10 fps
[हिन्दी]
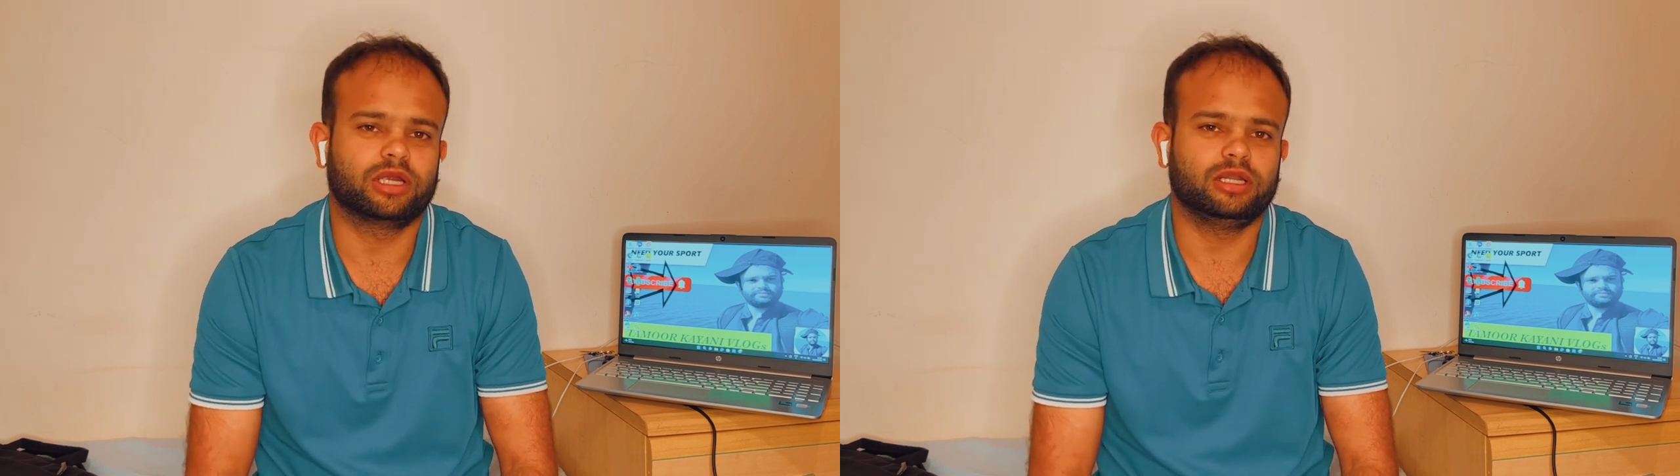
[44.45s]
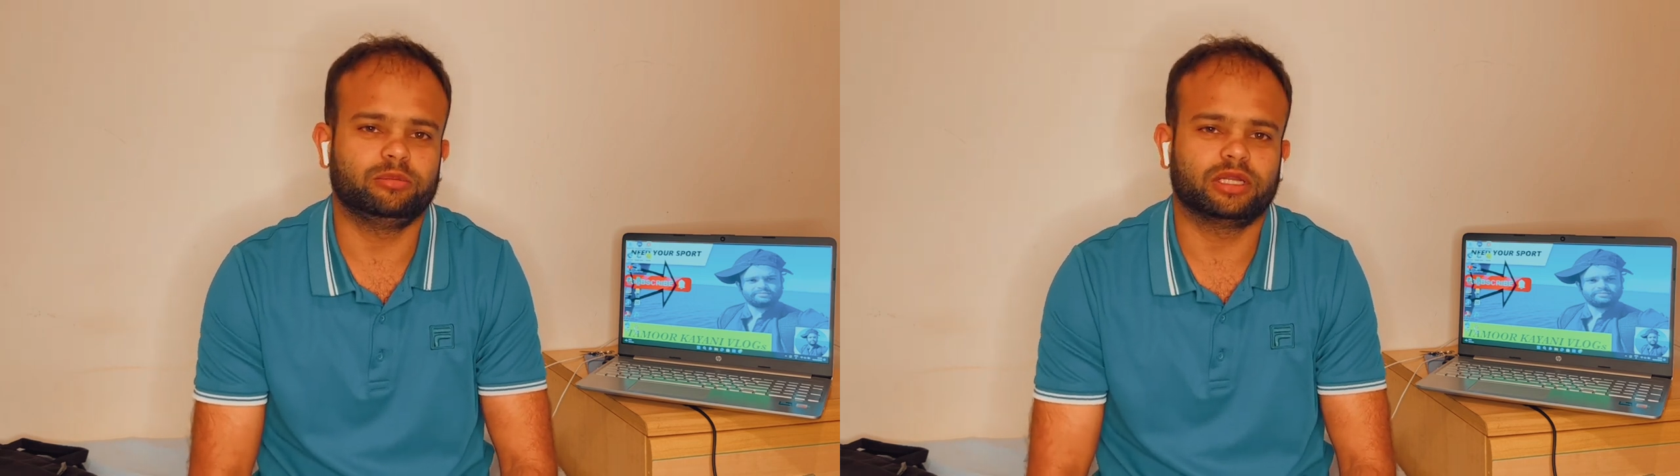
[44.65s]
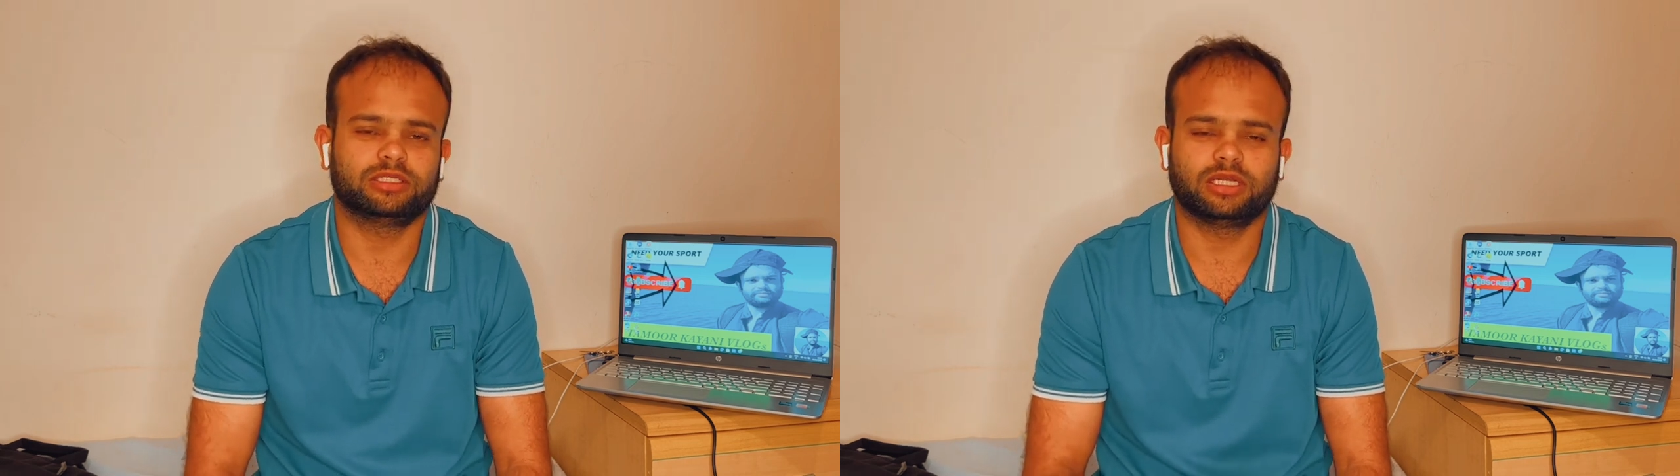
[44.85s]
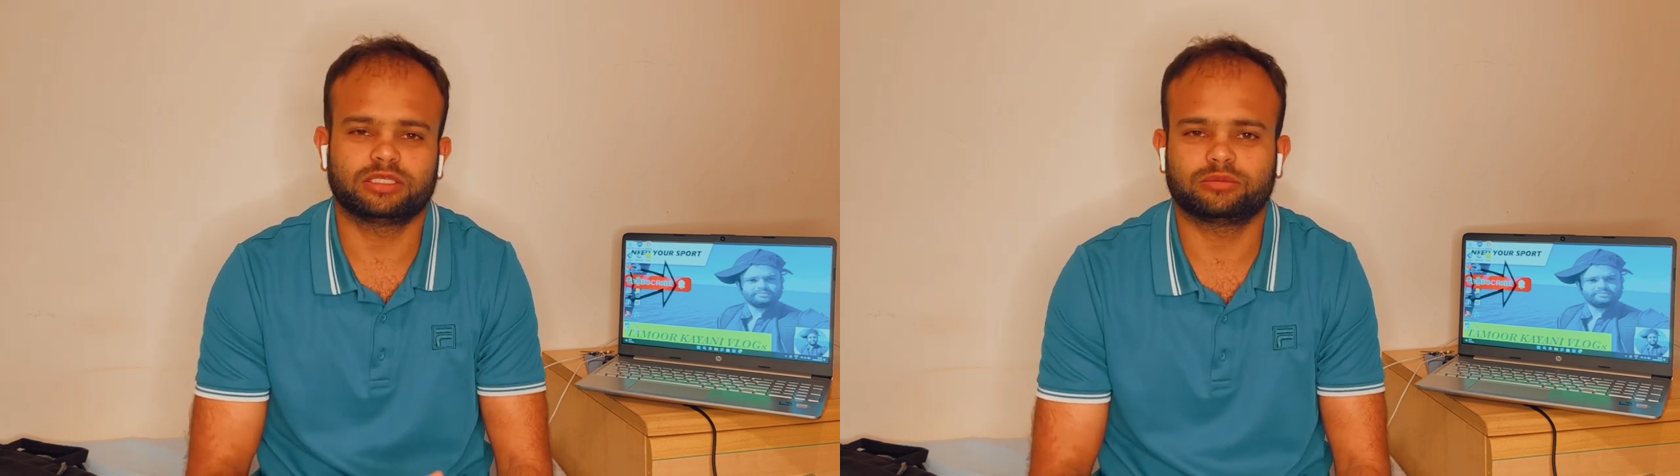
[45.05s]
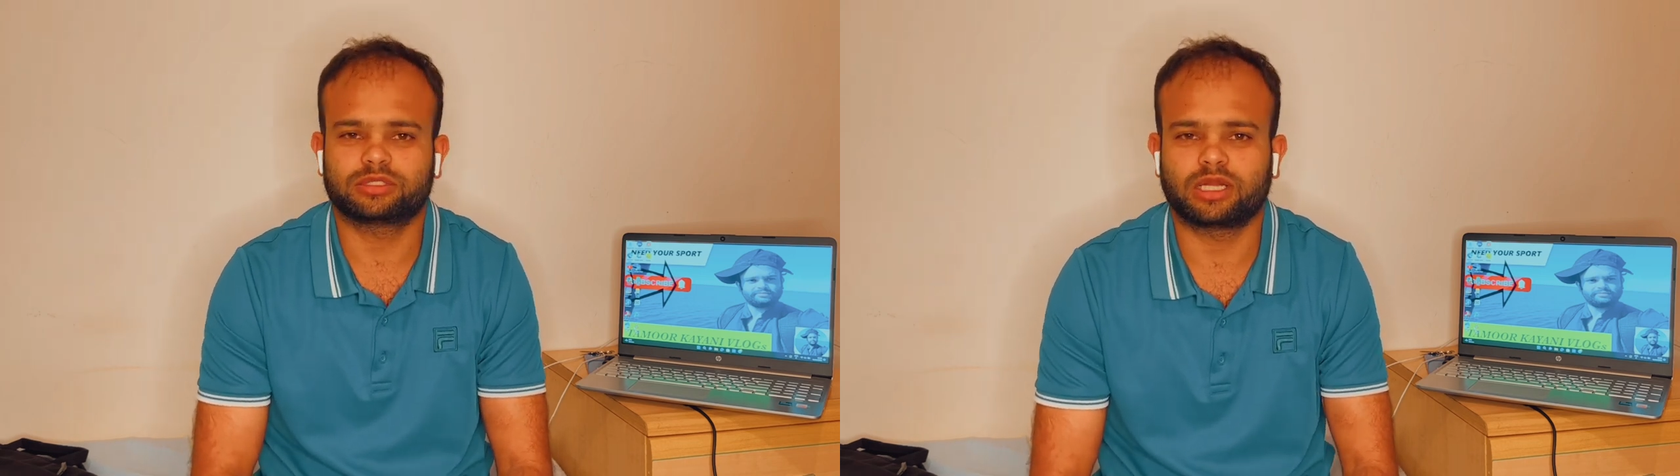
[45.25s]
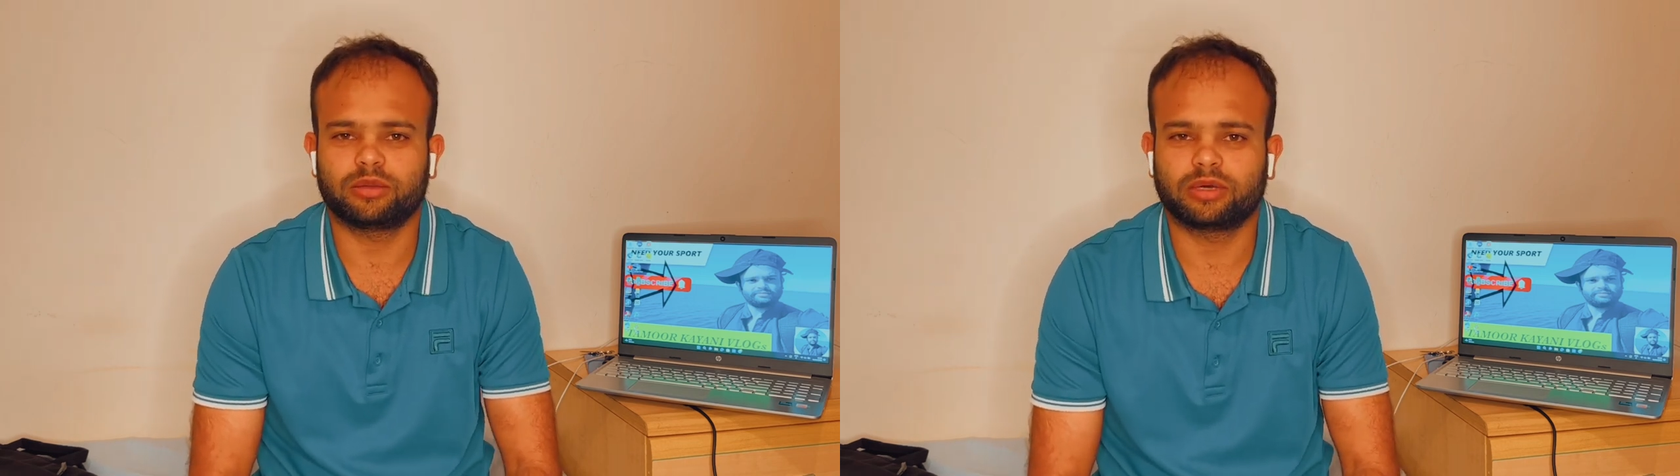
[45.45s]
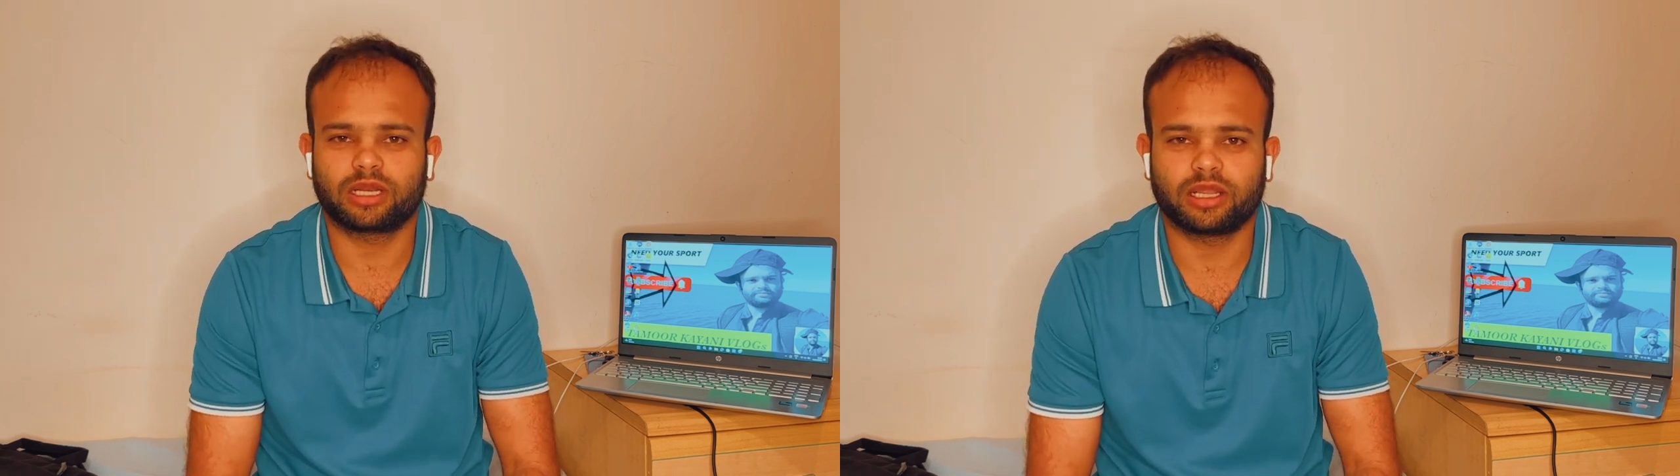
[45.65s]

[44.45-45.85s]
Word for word: काइंडली मेरा चैनल सब्सक्राइब कर